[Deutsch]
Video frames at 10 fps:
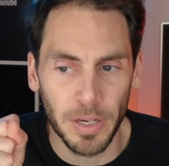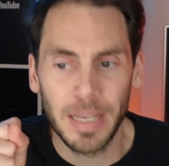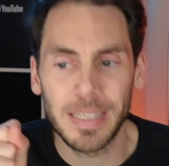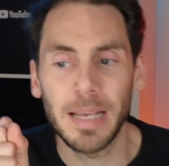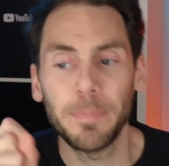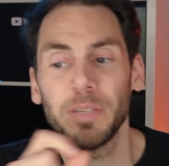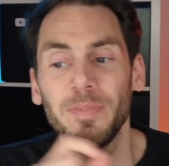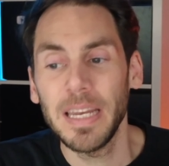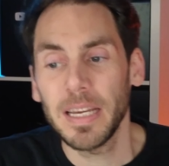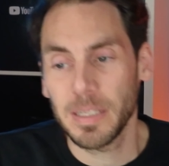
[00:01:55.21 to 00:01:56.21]
Selbst
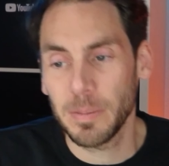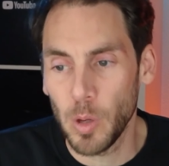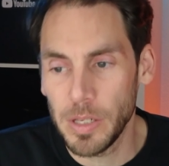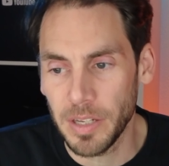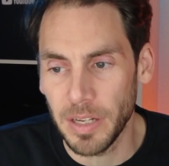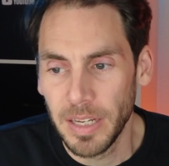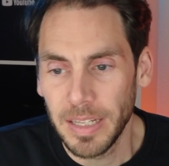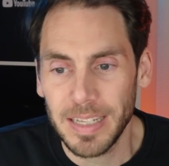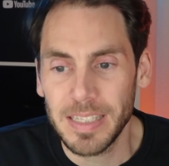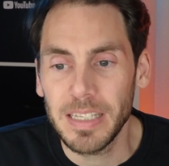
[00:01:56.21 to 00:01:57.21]
wenn er es wollte.
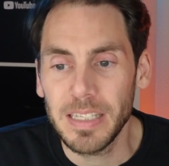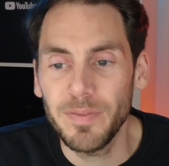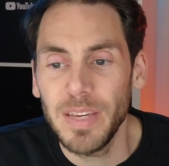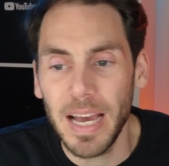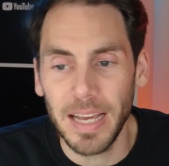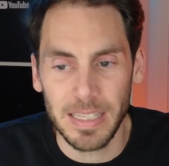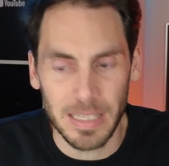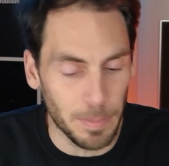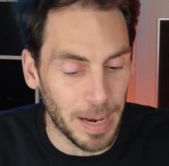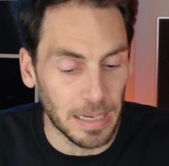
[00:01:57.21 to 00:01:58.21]
Das ist wie ein
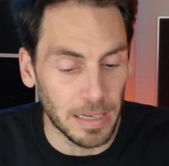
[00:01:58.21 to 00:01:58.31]
Zwang,